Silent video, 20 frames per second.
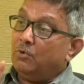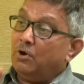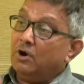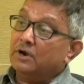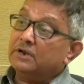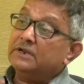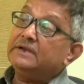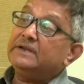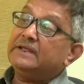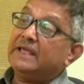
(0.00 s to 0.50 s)

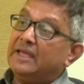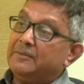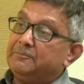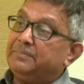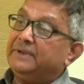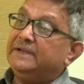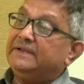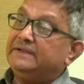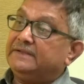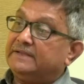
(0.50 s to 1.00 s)
మోడర్న్
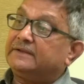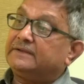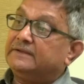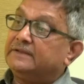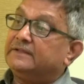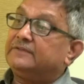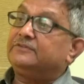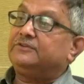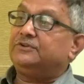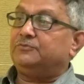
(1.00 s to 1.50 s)
క్యాంపెయిన్
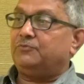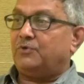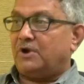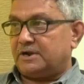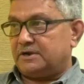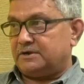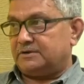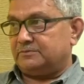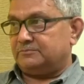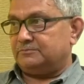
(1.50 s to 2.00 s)
టెక్నిక్స్ని
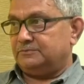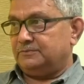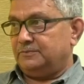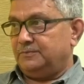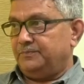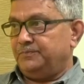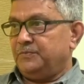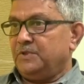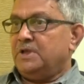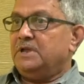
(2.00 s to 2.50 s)
వాడటం
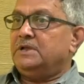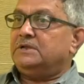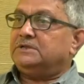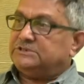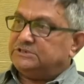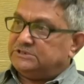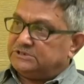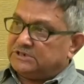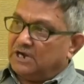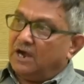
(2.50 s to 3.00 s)

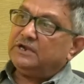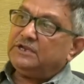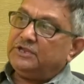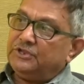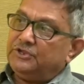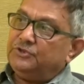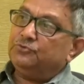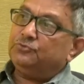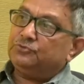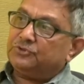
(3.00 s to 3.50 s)
జాట్
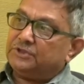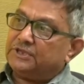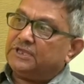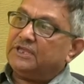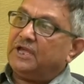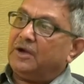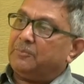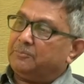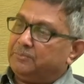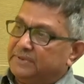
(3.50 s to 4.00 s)
యూత్కి
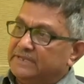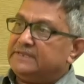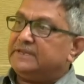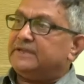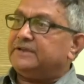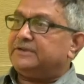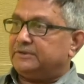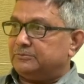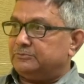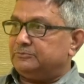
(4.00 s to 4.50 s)
అప్పీల్
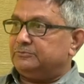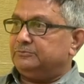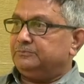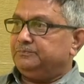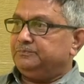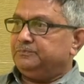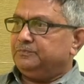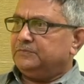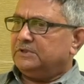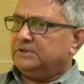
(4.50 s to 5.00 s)
చేయటం
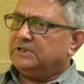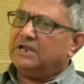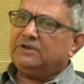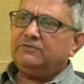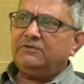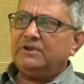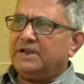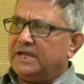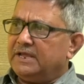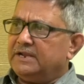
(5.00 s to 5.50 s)

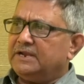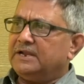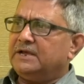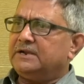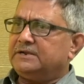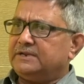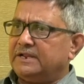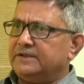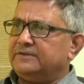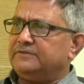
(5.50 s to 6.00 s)
దానివల్ల ఆయన
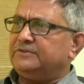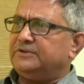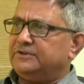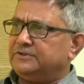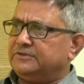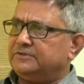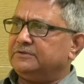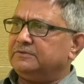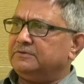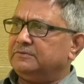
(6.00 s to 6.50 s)
టెన్
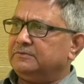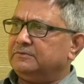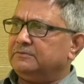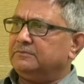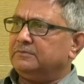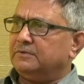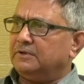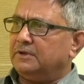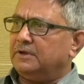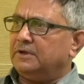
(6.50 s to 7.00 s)
సీట్స్
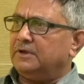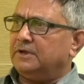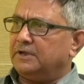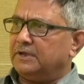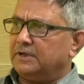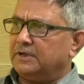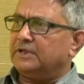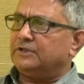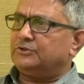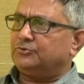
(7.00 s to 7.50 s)

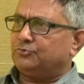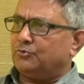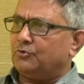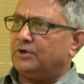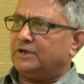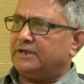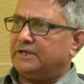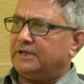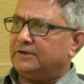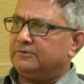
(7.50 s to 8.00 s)

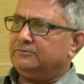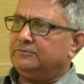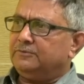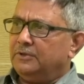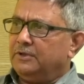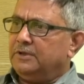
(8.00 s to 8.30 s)
గెలుచుకోగలిగారు